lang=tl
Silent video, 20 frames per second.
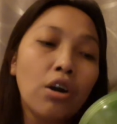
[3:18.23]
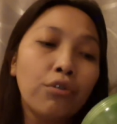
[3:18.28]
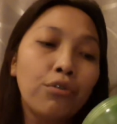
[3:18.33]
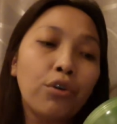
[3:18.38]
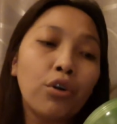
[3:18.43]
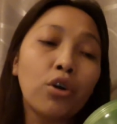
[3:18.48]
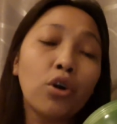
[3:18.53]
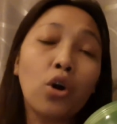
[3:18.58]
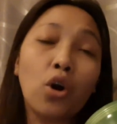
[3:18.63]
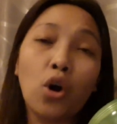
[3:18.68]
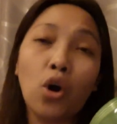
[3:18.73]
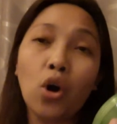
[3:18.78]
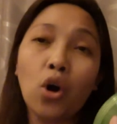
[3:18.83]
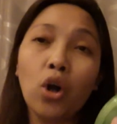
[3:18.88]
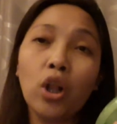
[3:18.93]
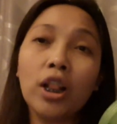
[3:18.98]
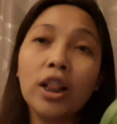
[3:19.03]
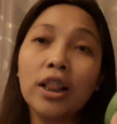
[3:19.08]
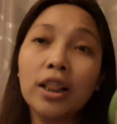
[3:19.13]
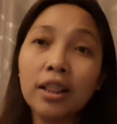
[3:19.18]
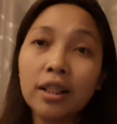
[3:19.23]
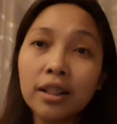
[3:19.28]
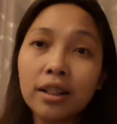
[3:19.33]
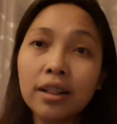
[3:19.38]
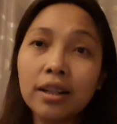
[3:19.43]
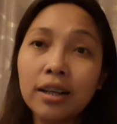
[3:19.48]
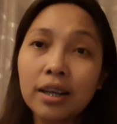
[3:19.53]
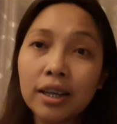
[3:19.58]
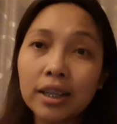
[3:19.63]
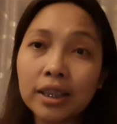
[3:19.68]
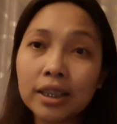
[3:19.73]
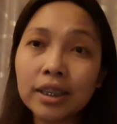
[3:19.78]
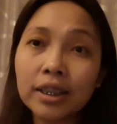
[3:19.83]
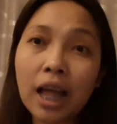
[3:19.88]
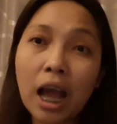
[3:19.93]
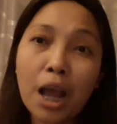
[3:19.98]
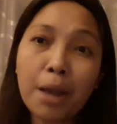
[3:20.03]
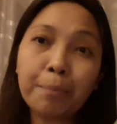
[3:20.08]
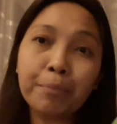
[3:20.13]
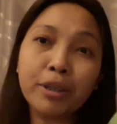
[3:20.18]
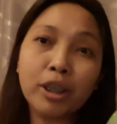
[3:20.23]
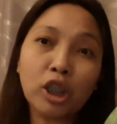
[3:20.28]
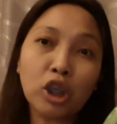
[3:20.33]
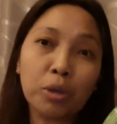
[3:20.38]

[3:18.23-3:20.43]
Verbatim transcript: for all types